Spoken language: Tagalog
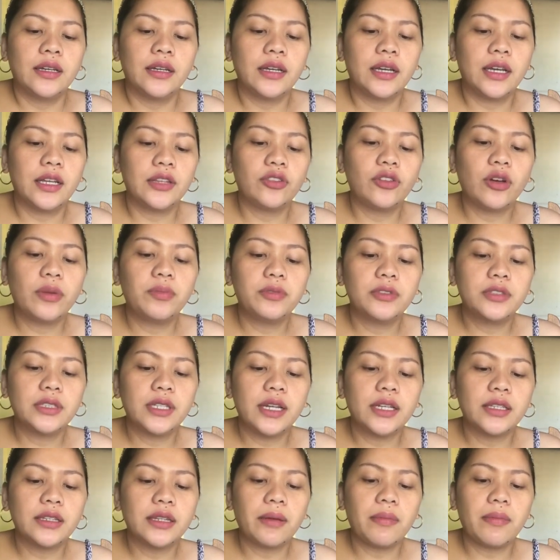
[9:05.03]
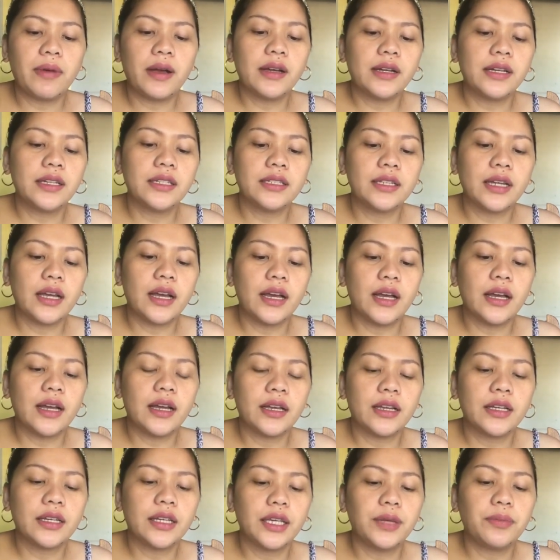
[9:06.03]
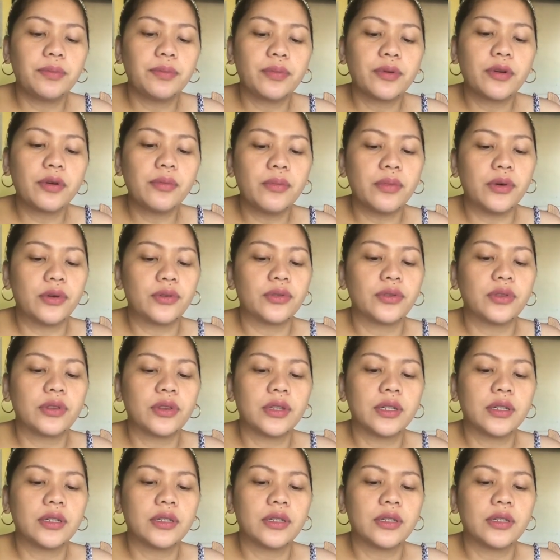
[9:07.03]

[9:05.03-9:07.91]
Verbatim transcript: ato po silang tabangan nga i-promote